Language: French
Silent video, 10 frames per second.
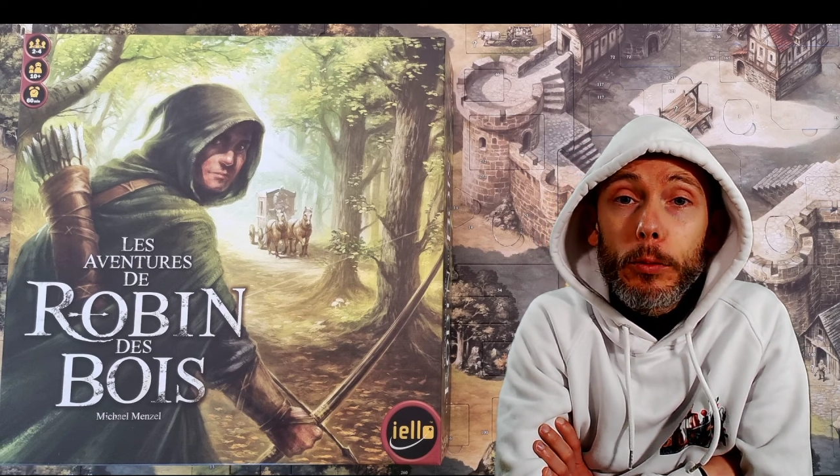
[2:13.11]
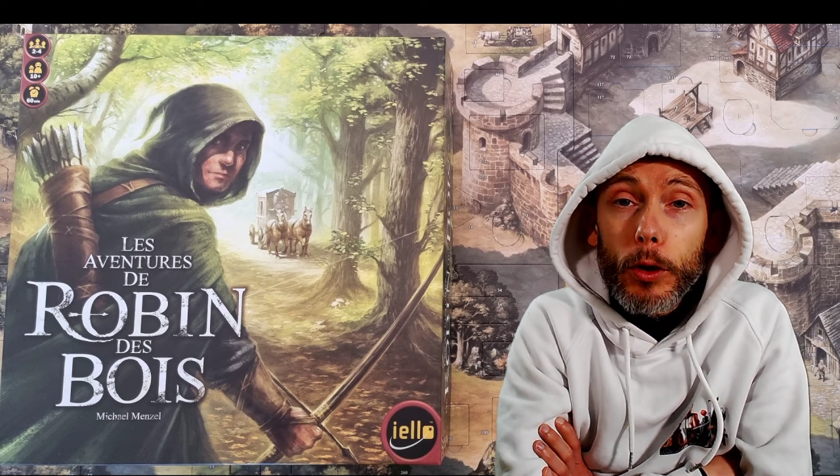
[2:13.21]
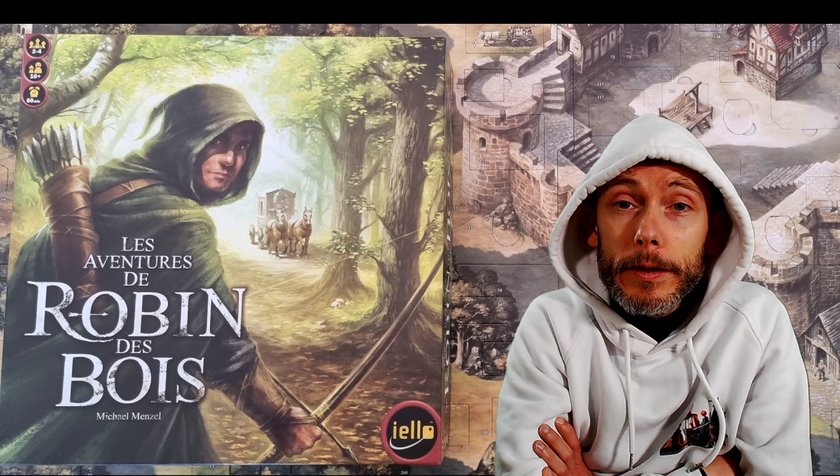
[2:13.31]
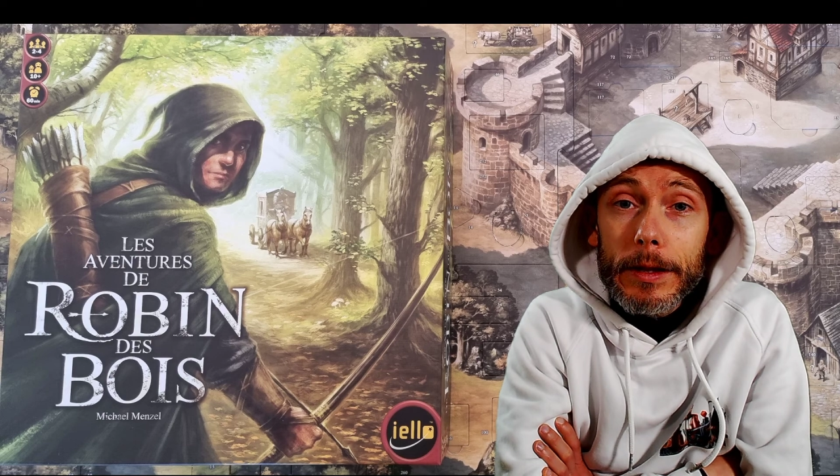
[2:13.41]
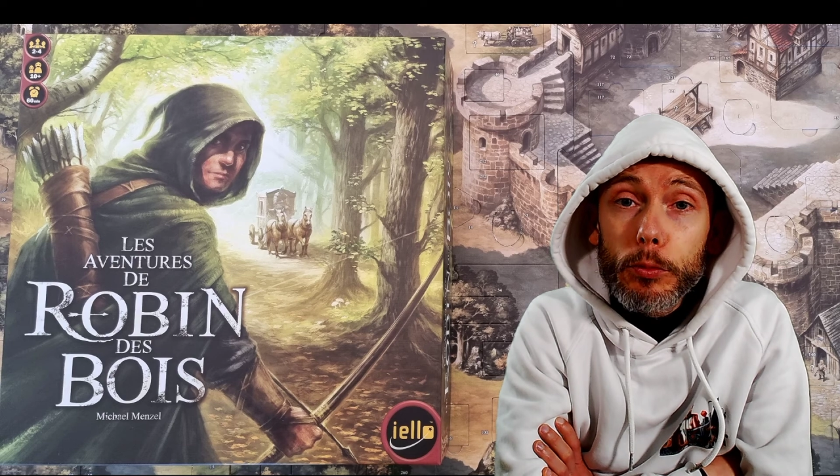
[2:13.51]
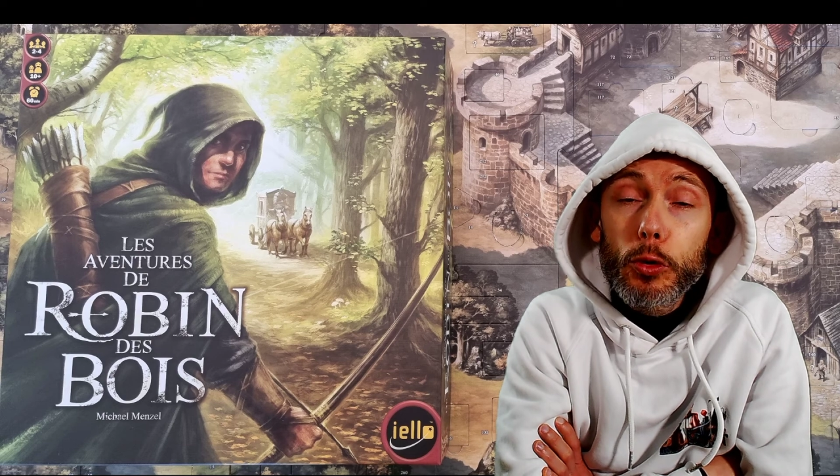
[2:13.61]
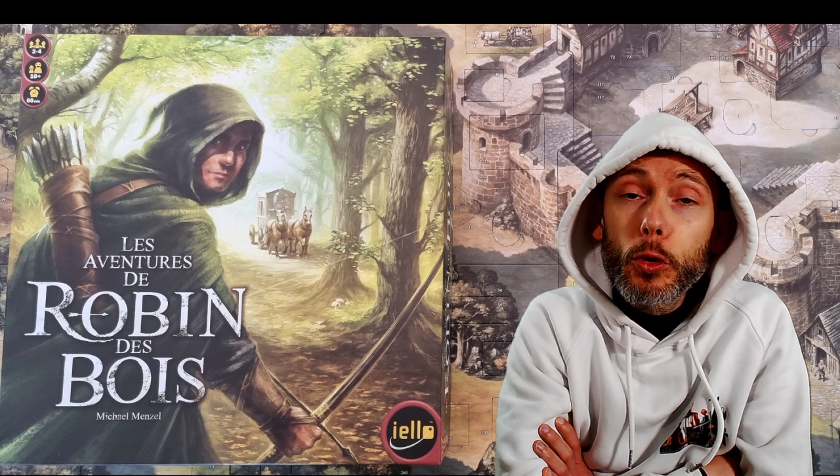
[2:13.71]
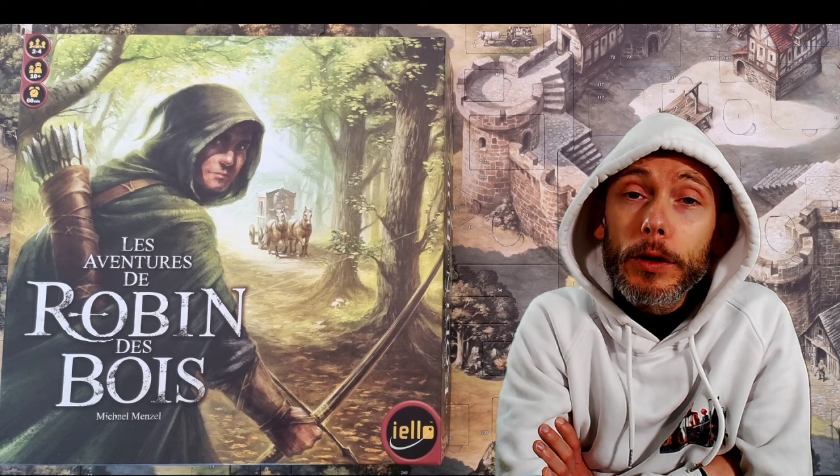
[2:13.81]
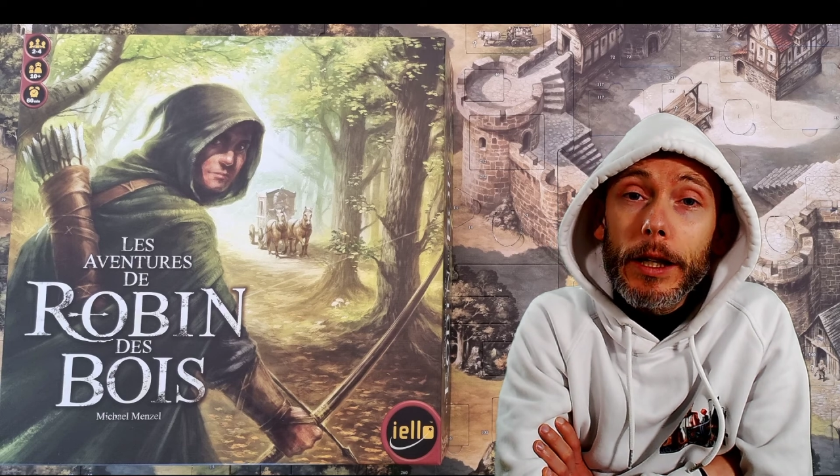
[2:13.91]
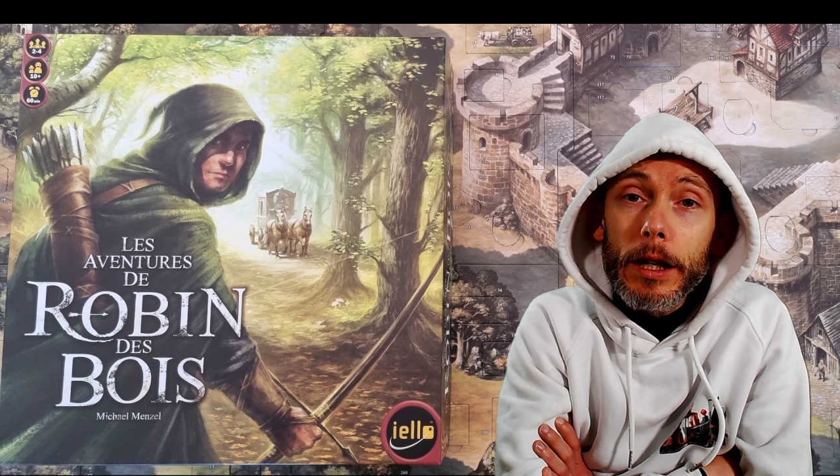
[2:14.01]
Bois, c'est plutôt
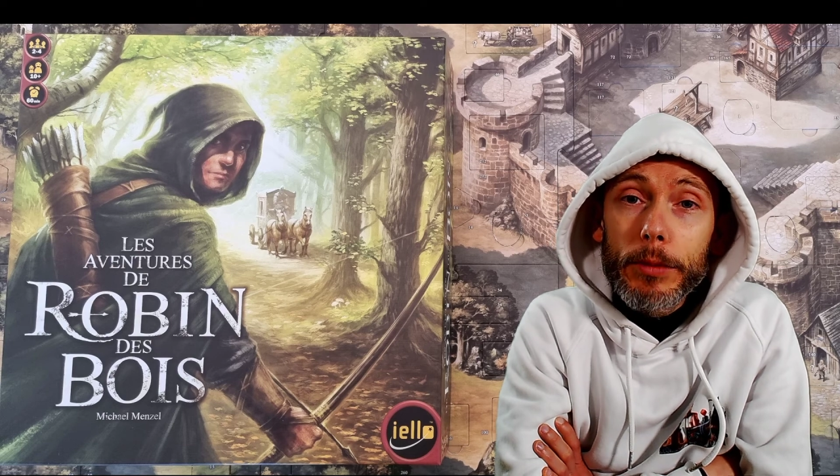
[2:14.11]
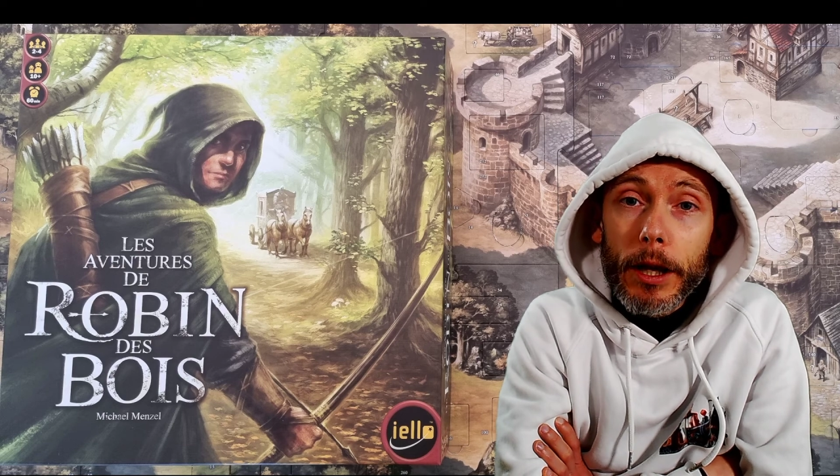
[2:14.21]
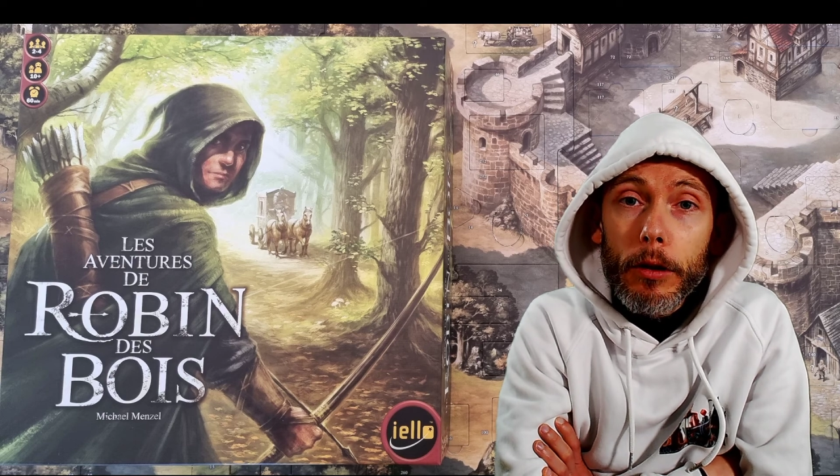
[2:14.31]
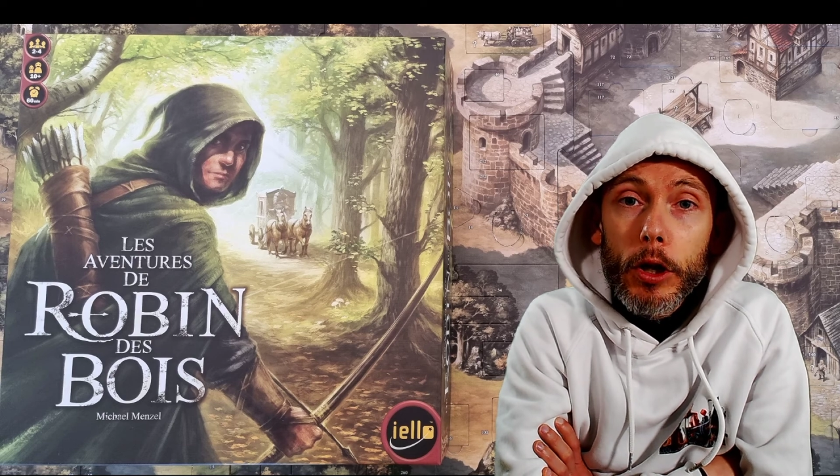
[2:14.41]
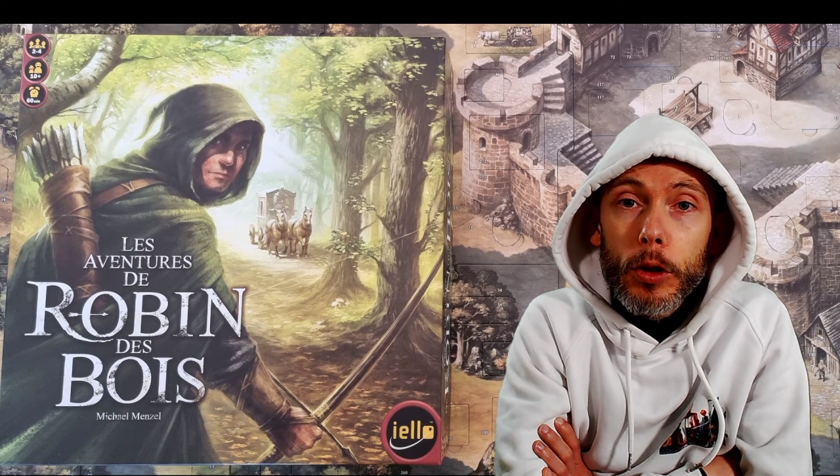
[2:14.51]
très bien,